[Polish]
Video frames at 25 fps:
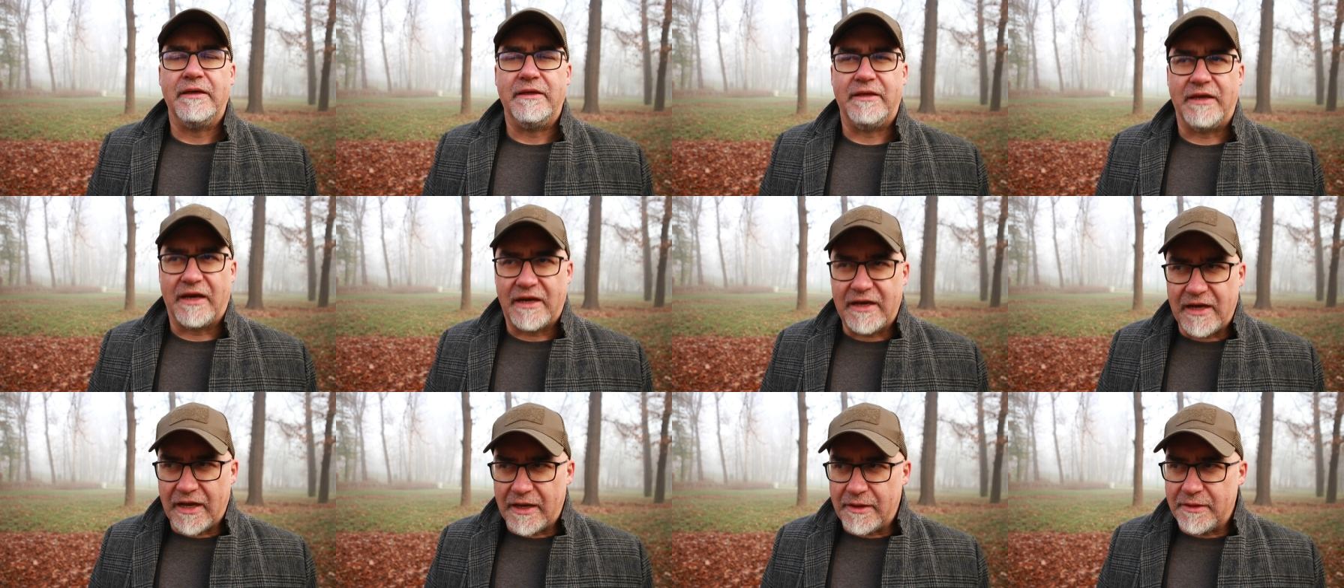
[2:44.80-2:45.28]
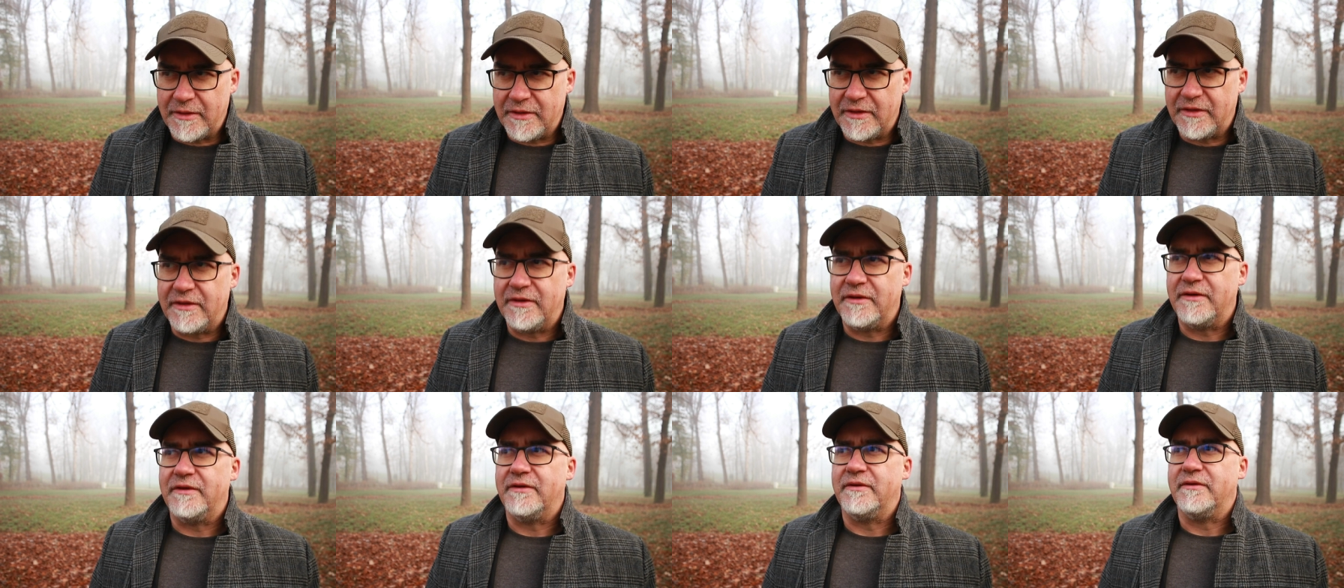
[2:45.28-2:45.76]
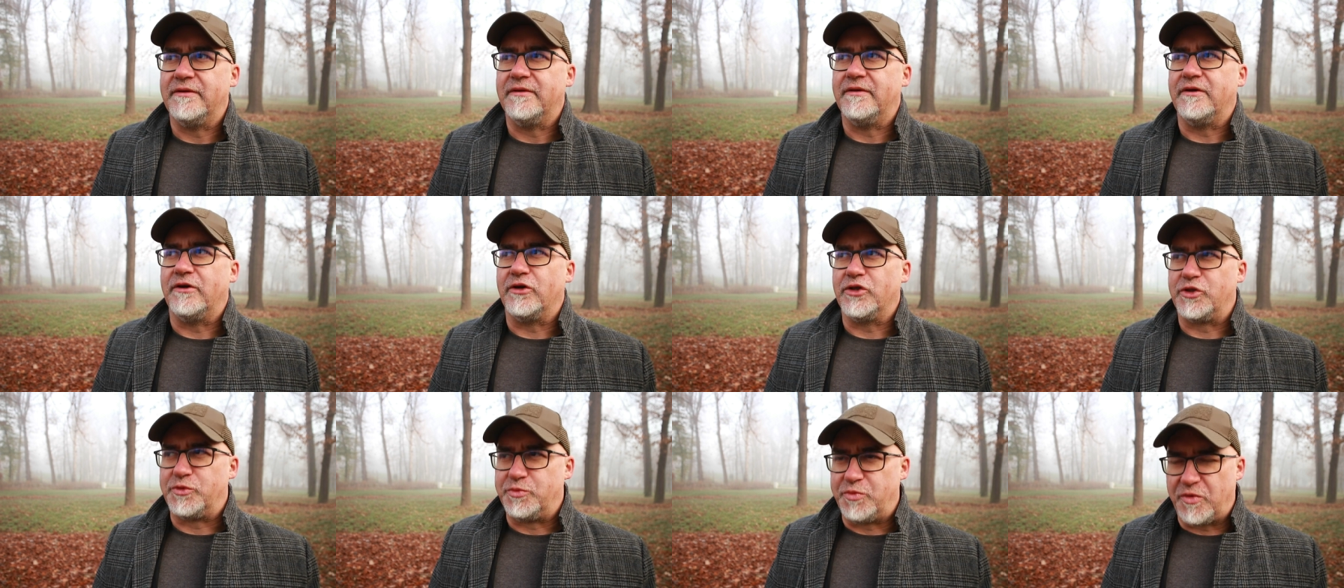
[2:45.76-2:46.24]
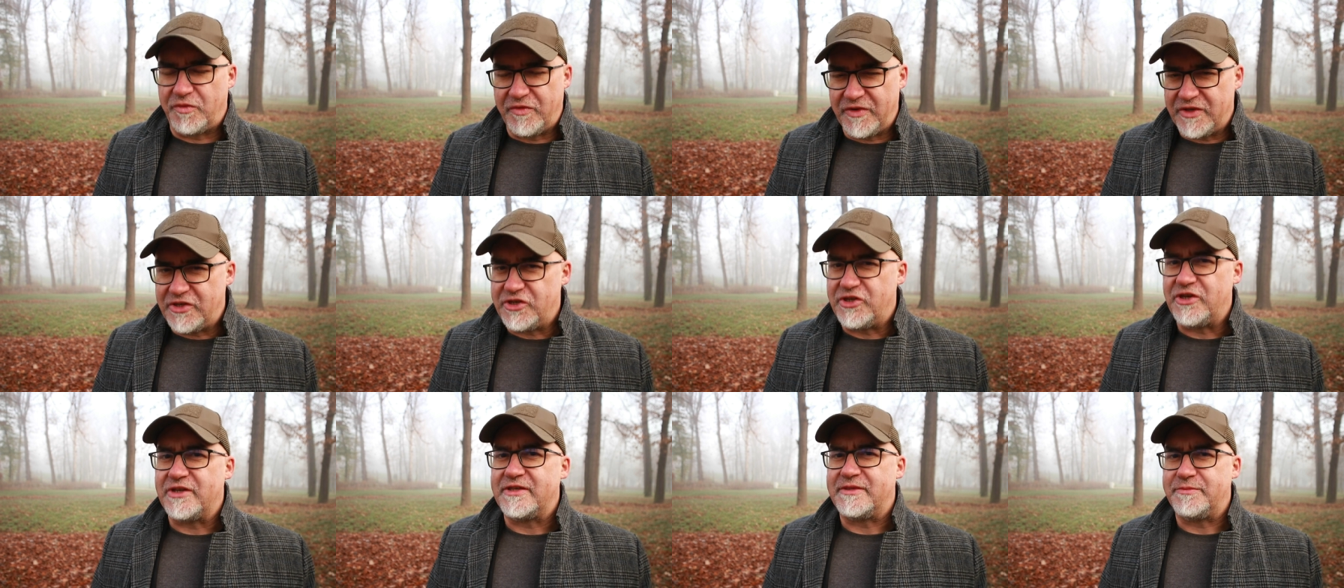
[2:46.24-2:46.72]
Jaka
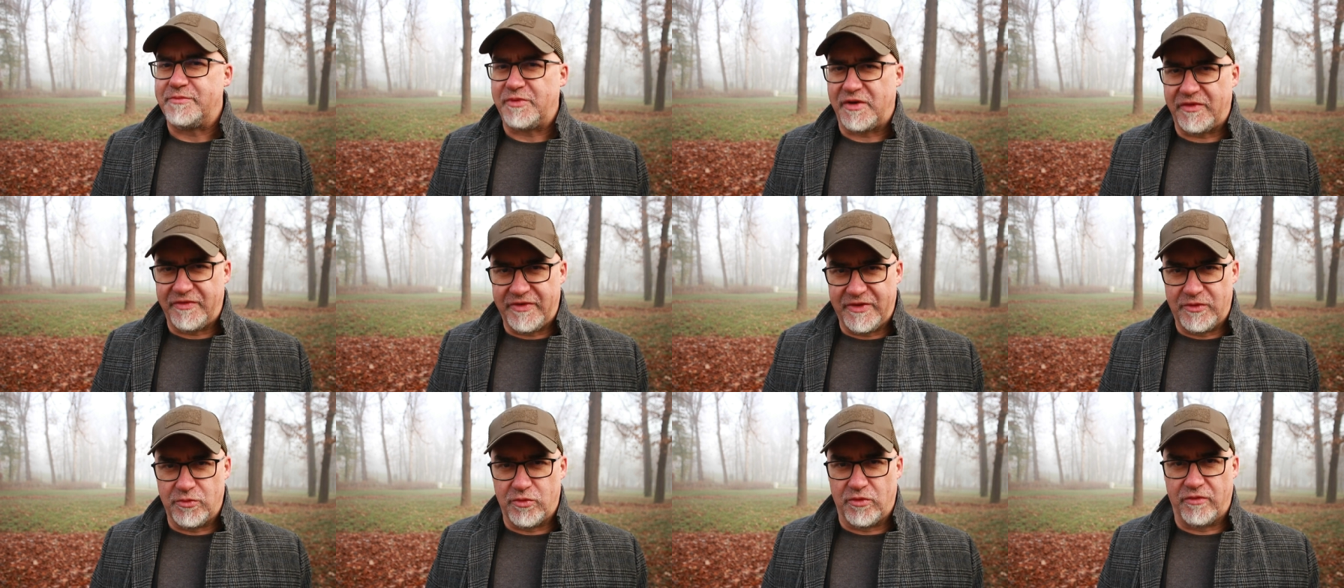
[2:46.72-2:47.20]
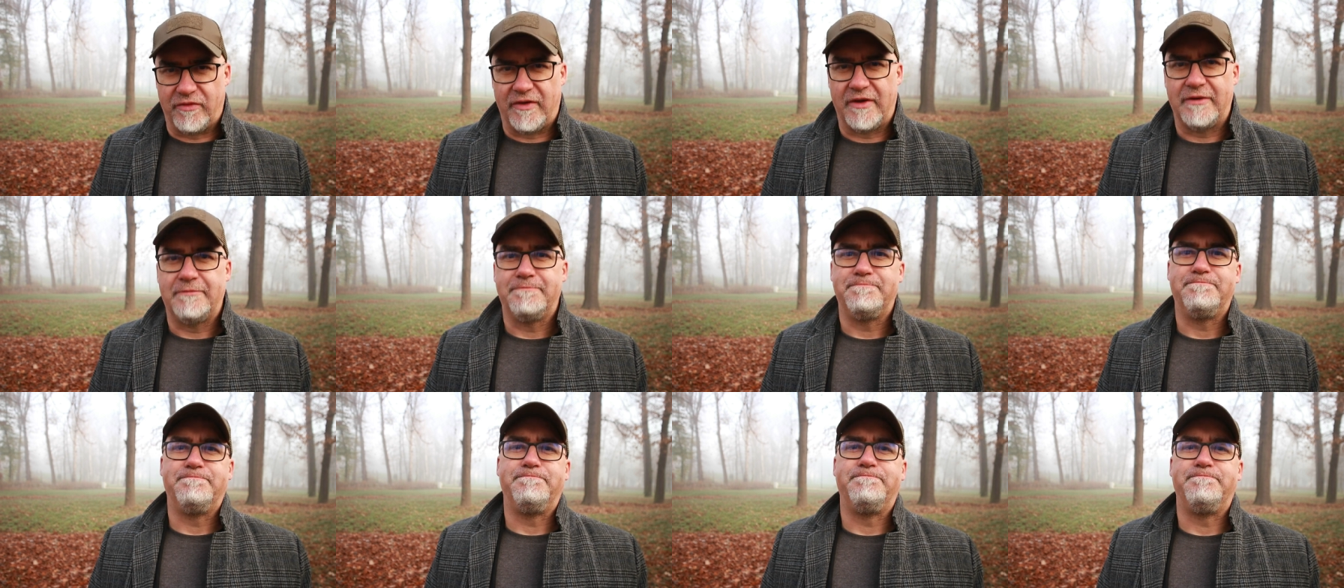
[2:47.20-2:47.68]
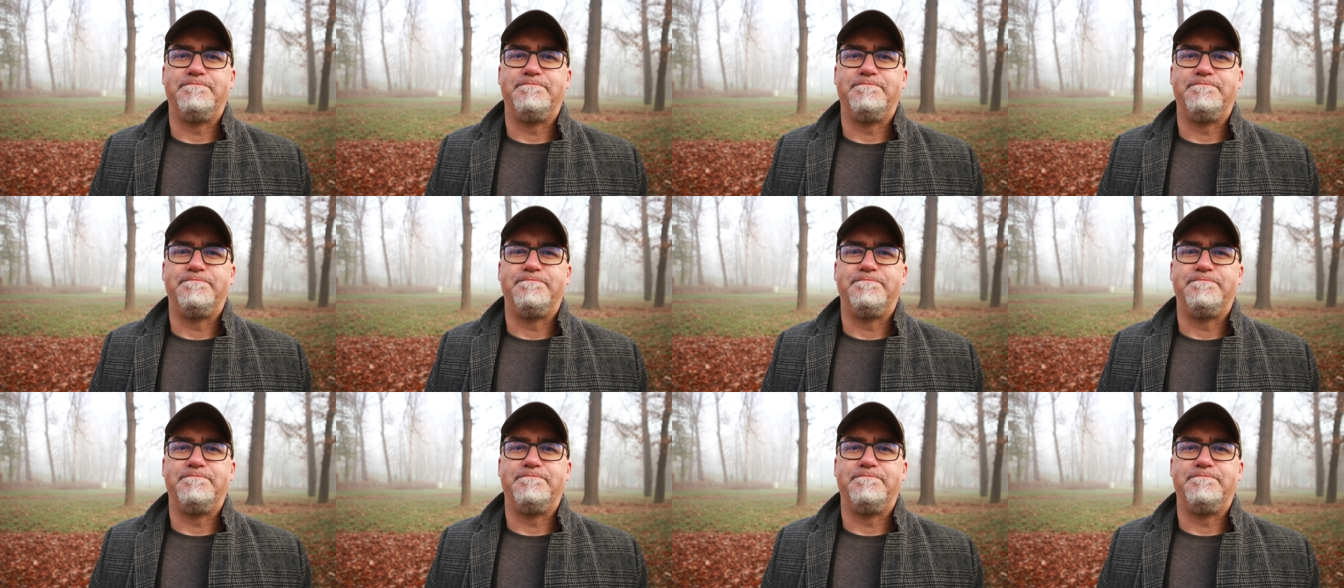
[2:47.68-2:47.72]
odpowiedź jest prawidłowa?